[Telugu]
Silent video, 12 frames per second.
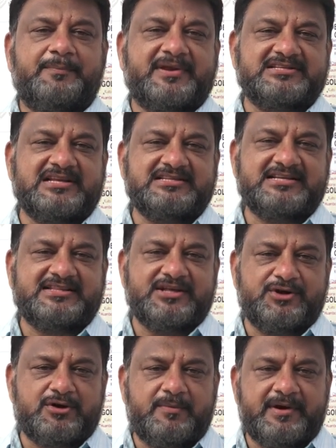ప్రజల చేత
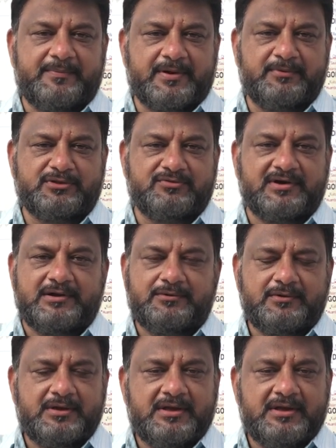ఎన్నుకోబడిన ప్రభుత్వాలు